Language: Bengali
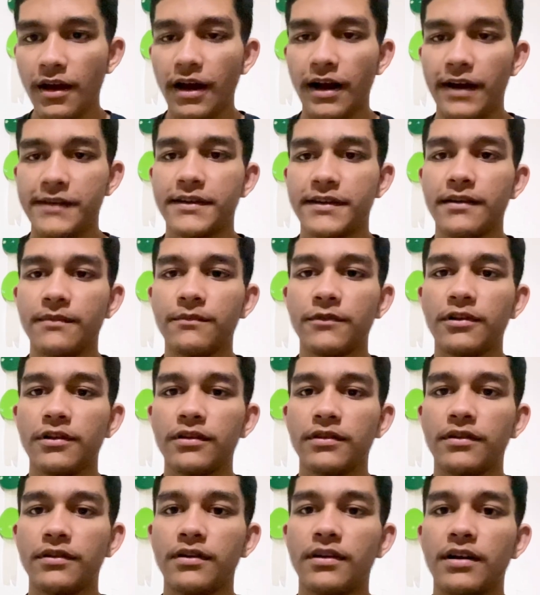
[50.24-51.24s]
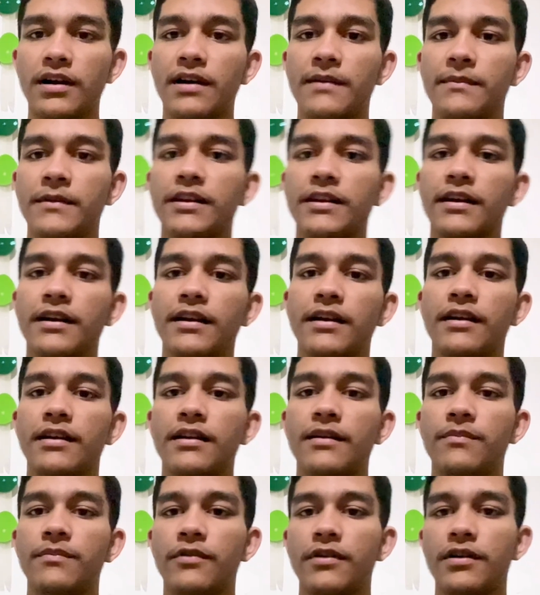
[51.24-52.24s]
আজকে মূলত আমাদের এখানে
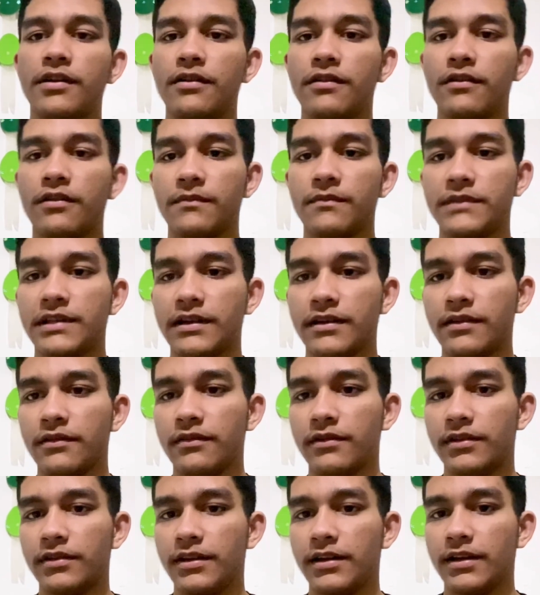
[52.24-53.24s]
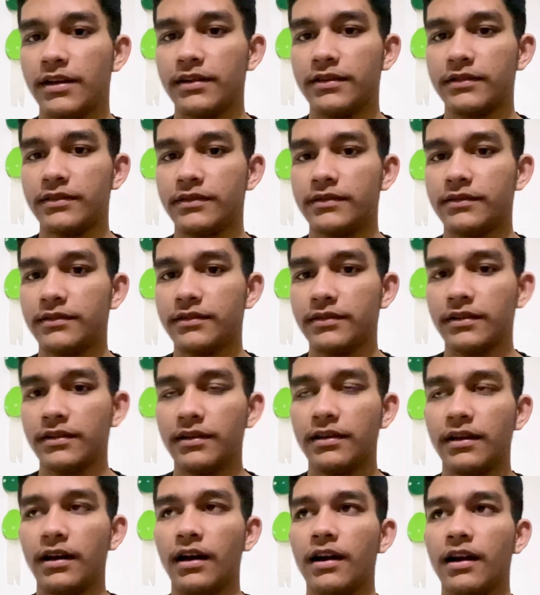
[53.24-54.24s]
পনেরো রমজান অর্থাৎ
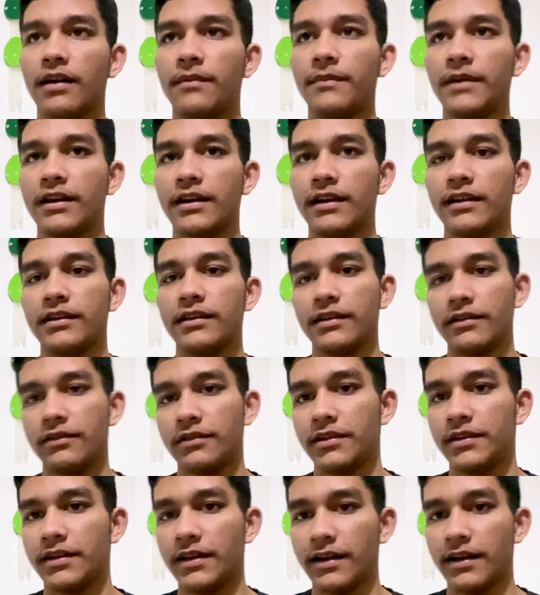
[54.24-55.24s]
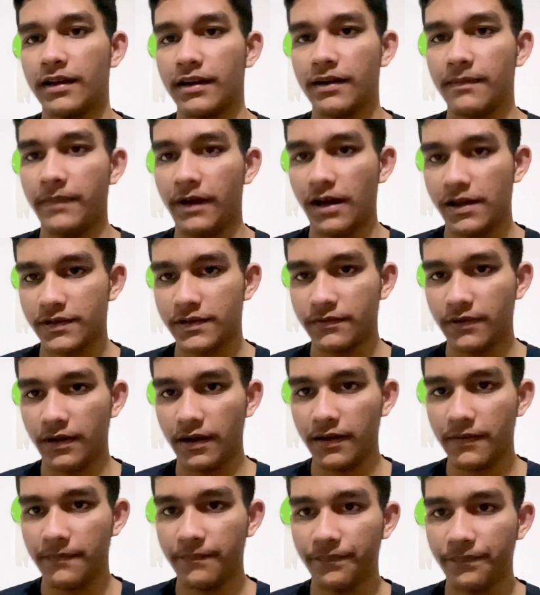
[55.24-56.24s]
আগামীকালকে হচ্ছে এখানে পাসকোয়া
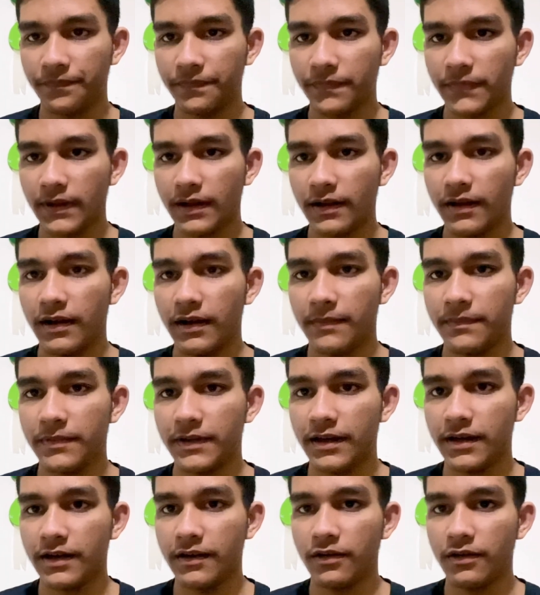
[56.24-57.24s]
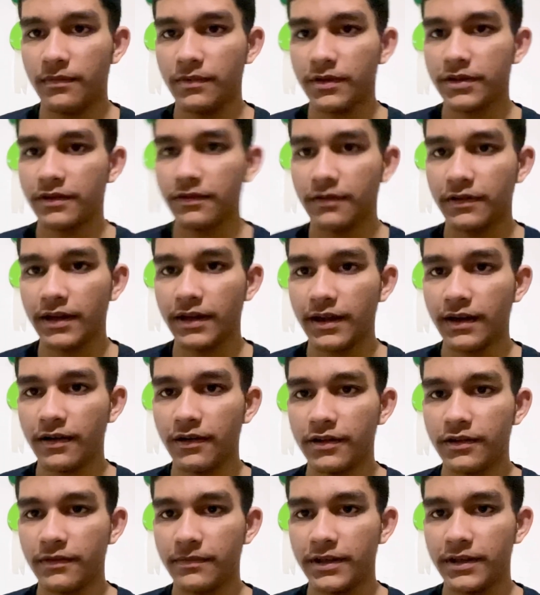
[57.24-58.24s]
আপনারা অবশ্য অনেকে
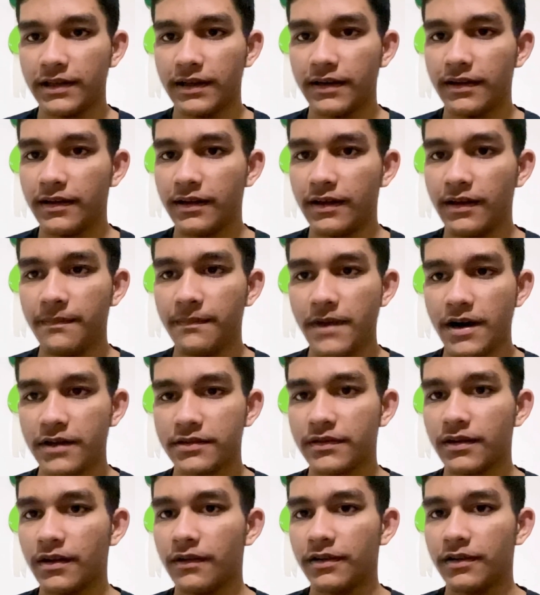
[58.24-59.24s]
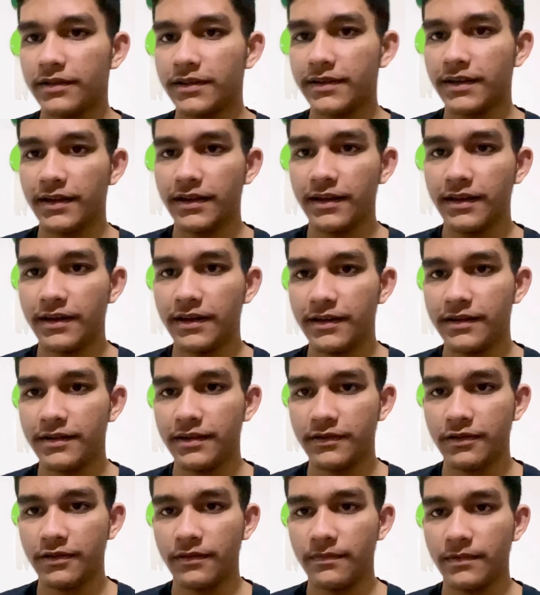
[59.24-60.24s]
হয়তো বা জানেন না পাস্কা হচ্ছে
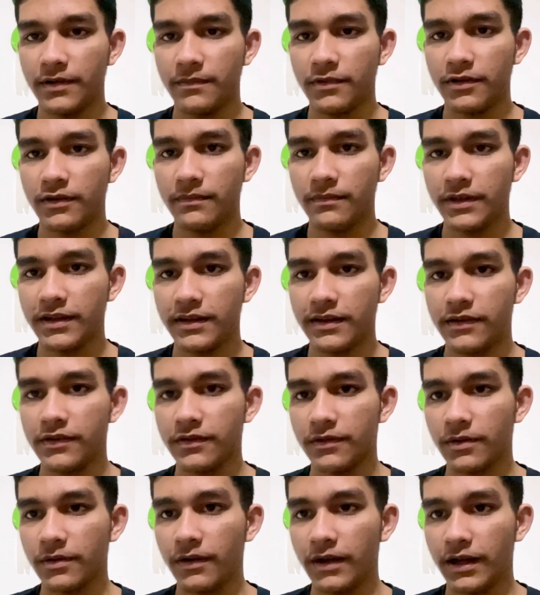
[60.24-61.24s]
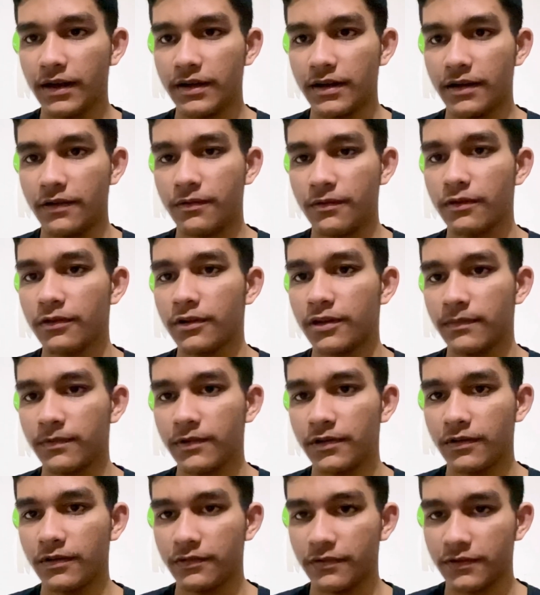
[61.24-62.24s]
খ্রিস্টান ধর্মাবলম্বীদের জন্য একটা
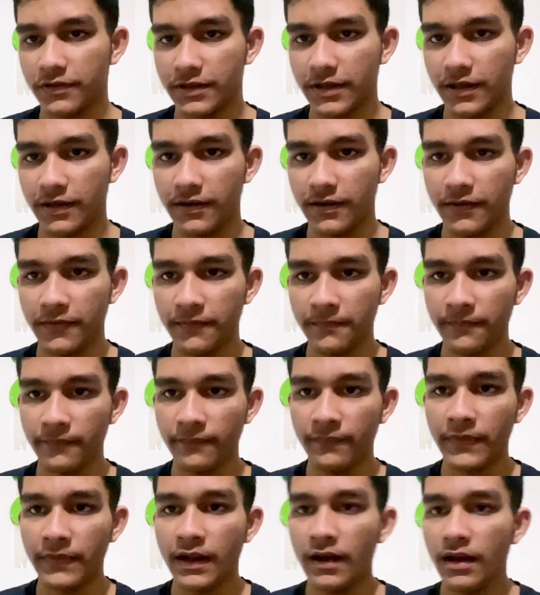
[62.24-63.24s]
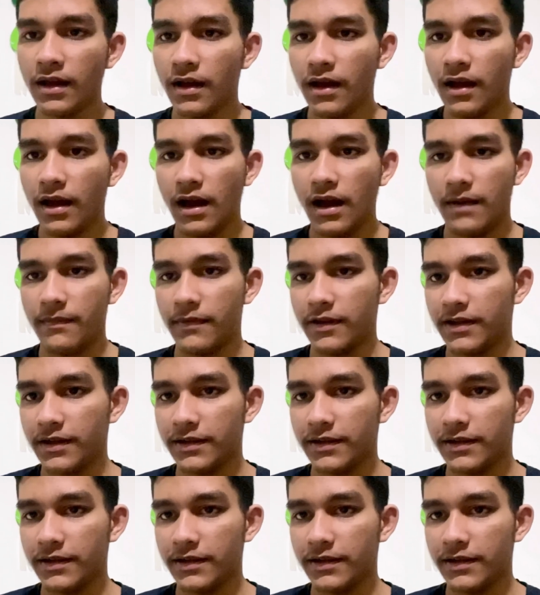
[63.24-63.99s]
গুরুত্বপূর্ণ অনুষ্ঠান আমাদের